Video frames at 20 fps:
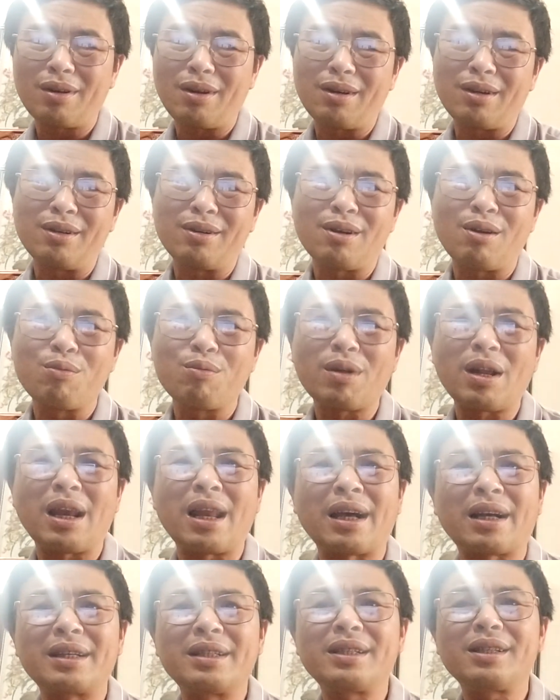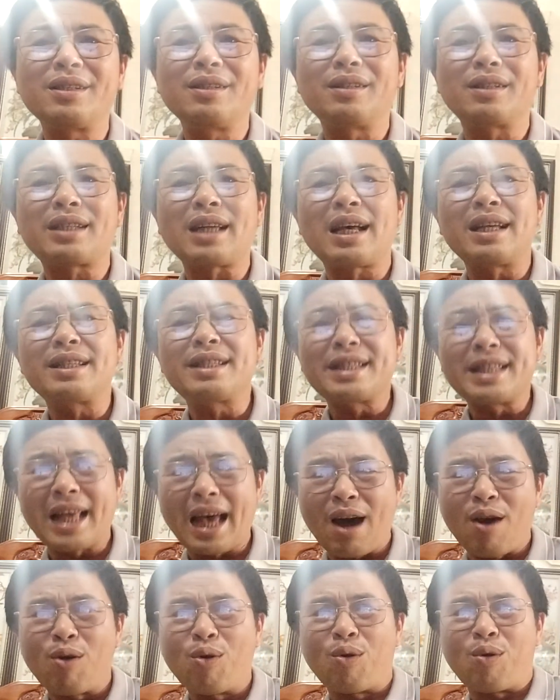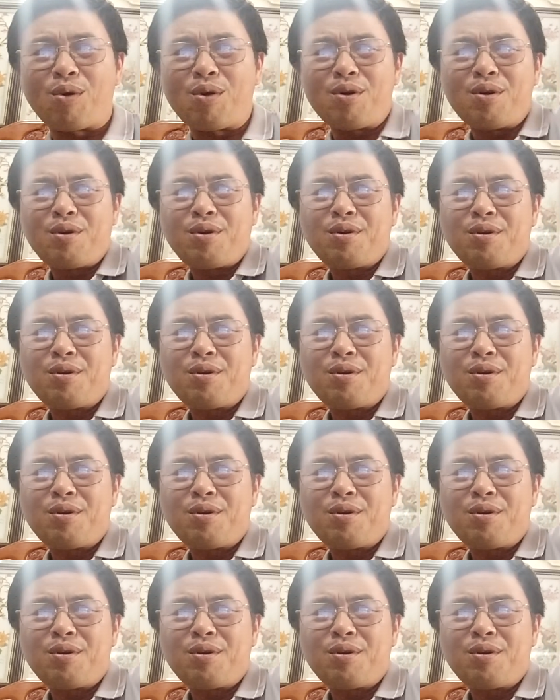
nó cũng không là cái sự xã giao